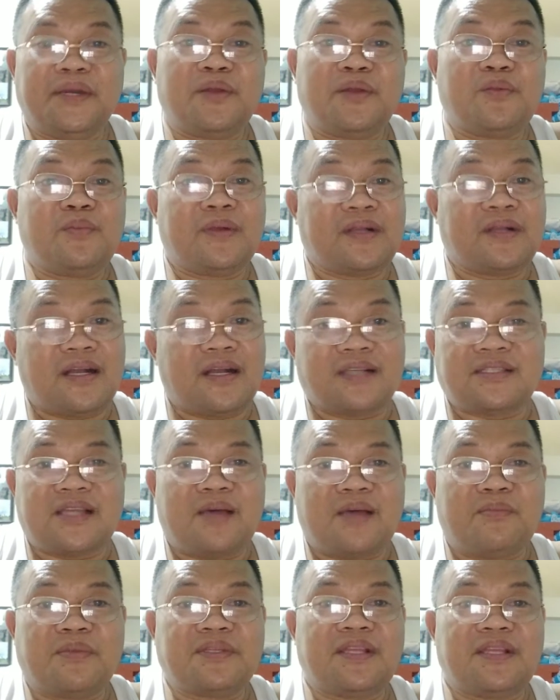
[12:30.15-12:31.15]
Pero
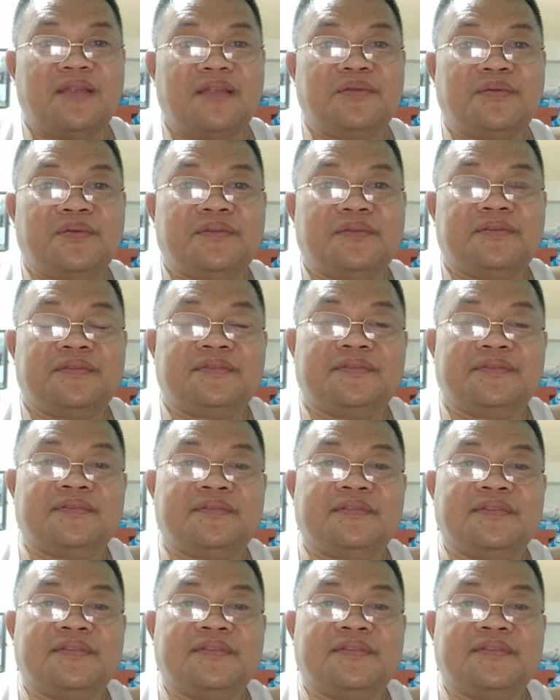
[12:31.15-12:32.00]
magkakasama sila noon.